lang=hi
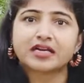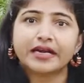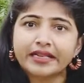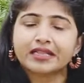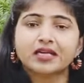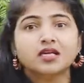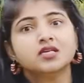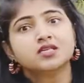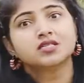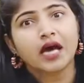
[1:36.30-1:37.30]
खड़ी रहती
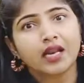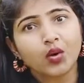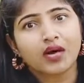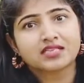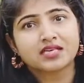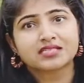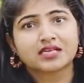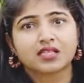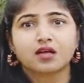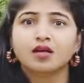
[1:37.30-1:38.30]
सारे लोग हंसने लग
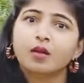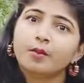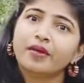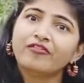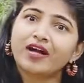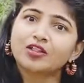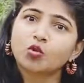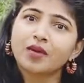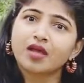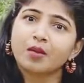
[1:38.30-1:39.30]
जाते वे फालतू
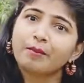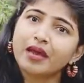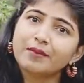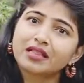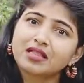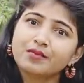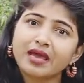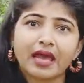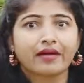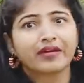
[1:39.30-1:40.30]
में बे मतलब में
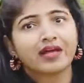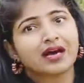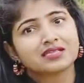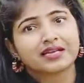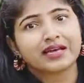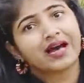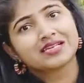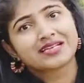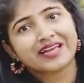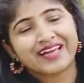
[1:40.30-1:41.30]
ऐ वही हंस रहे हंस रहे